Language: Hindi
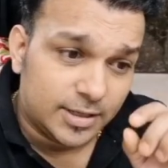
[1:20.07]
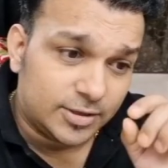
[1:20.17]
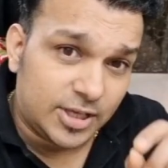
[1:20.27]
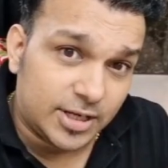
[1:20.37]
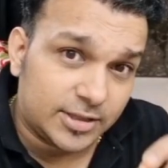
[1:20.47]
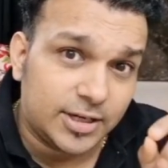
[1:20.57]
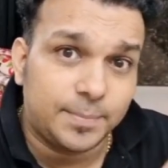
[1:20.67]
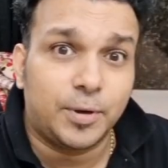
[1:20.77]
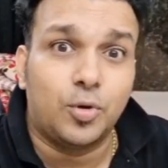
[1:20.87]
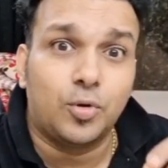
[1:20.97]
धीरे धीरे
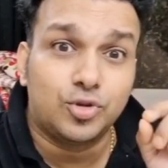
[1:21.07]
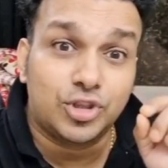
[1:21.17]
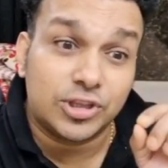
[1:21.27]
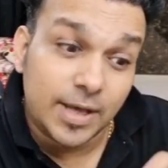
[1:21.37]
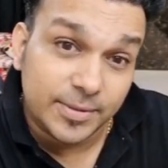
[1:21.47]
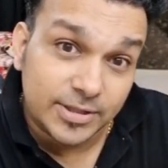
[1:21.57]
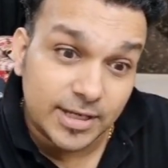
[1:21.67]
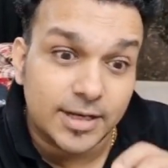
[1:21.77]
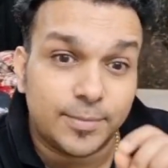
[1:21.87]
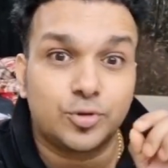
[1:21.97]
पढ़ो जितना
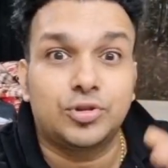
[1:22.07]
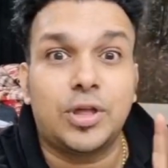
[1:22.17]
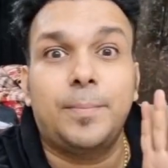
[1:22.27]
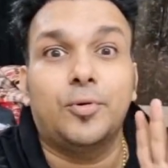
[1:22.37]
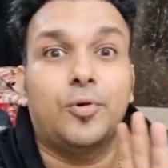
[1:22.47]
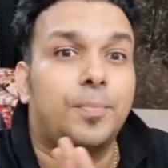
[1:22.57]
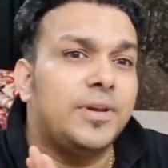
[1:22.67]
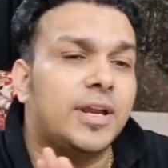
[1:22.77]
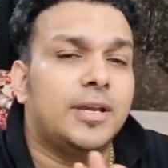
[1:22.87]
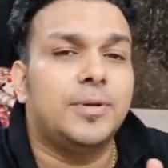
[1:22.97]
बताया जाए बस उतना पढ़ो
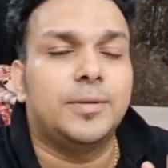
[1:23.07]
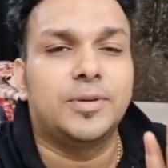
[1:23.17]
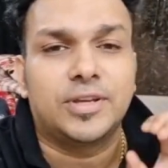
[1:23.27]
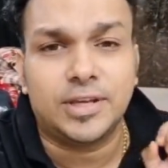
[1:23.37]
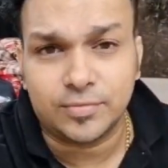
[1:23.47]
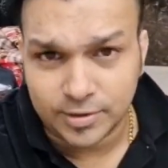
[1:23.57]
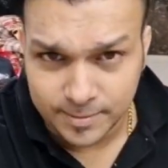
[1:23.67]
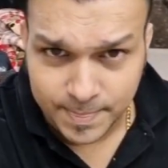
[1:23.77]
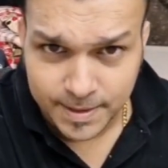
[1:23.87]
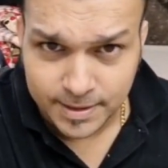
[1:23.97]
बिना लिबिल लिबिर किए
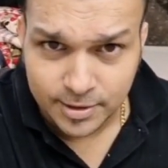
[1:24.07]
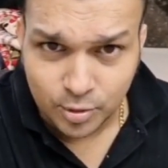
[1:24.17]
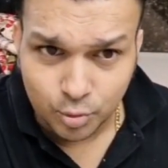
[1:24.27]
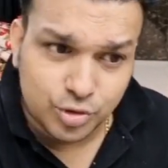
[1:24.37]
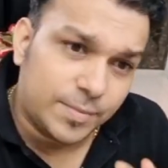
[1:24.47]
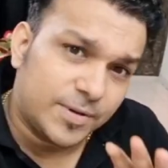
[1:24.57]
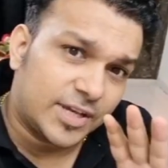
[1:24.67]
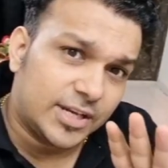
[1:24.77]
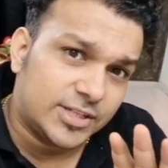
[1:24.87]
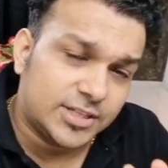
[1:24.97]
हुए उसी में
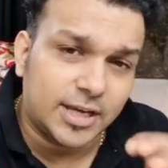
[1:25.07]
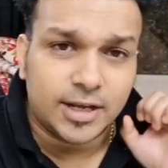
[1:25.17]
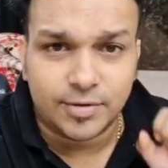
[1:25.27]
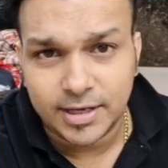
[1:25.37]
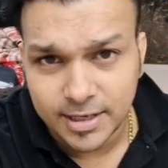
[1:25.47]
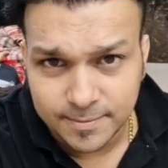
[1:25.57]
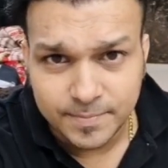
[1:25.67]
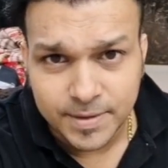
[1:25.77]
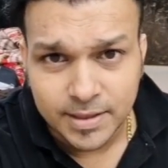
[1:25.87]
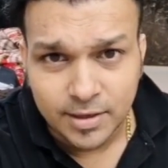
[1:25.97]
सारी चीजें करवाएंगे
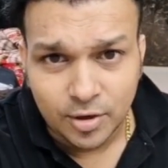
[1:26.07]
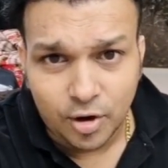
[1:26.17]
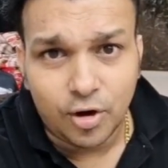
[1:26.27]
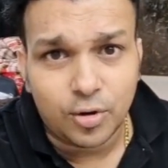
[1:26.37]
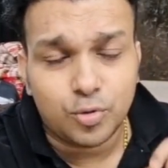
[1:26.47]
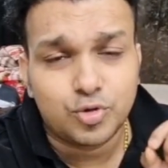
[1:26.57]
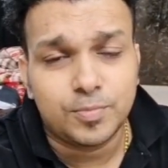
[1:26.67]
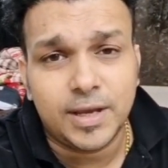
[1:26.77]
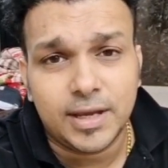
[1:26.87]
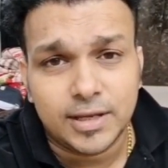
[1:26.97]
हम और
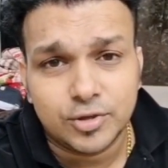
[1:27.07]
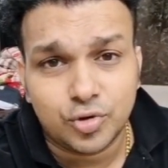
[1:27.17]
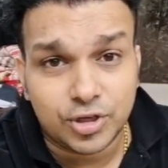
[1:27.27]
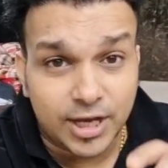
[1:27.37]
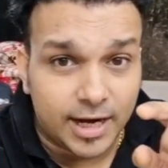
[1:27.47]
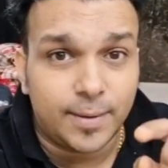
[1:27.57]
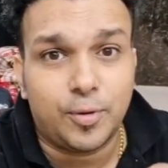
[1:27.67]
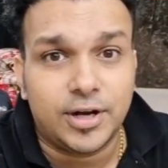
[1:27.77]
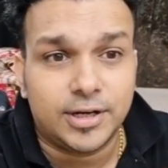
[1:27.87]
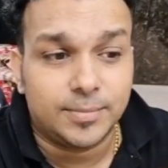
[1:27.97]
उसमें जो 11
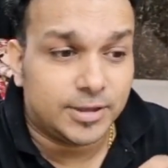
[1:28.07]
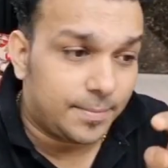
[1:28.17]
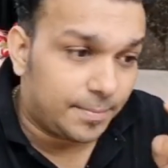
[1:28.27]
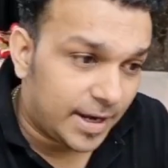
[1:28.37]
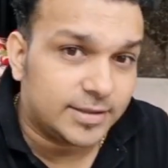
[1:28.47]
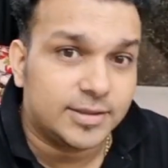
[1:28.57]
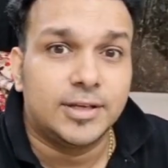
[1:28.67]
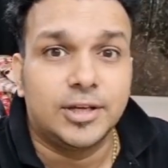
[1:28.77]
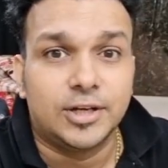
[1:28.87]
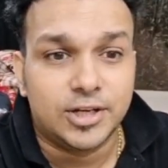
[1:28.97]
पॉइंट है मतलब
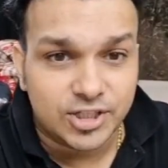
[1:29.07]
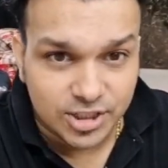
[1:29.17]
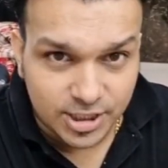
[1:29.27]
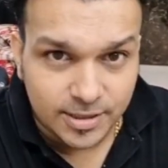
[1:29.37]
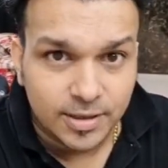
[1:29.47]
मैथ रीजनिंग